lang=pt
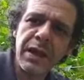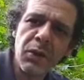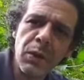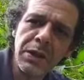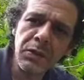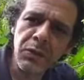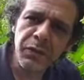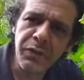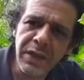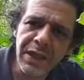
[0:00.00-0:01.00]
quando
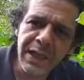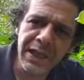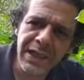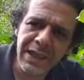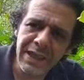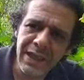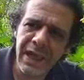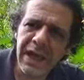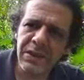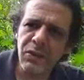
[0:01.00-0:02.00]
fica
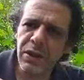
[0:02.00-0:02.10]
irritado,